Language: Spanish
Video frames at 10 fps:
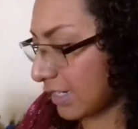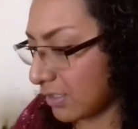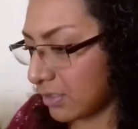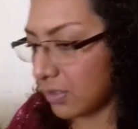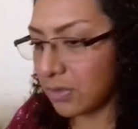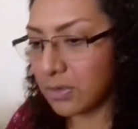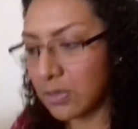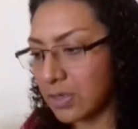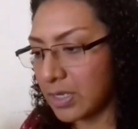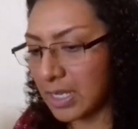
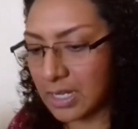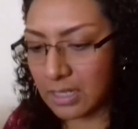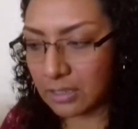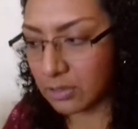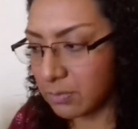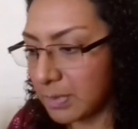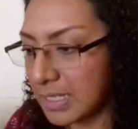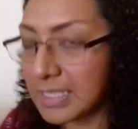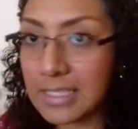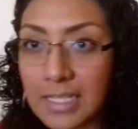nació en el
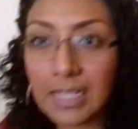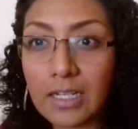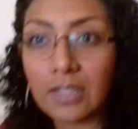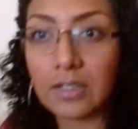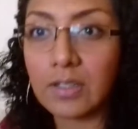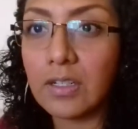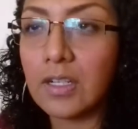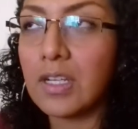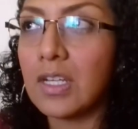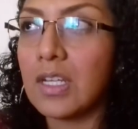2005,
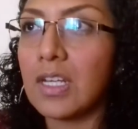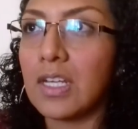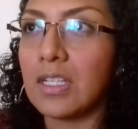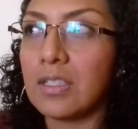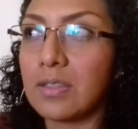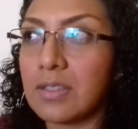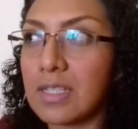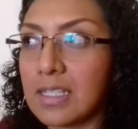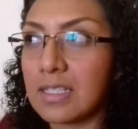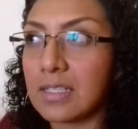
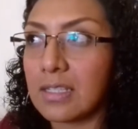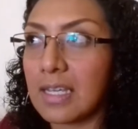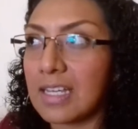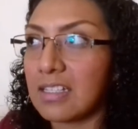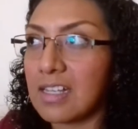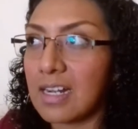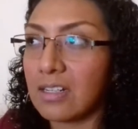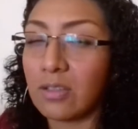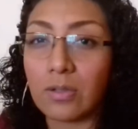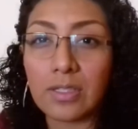entonces, que
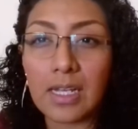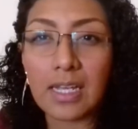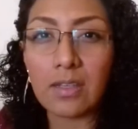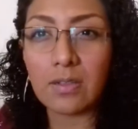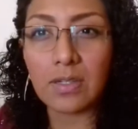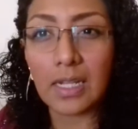serán 12 años.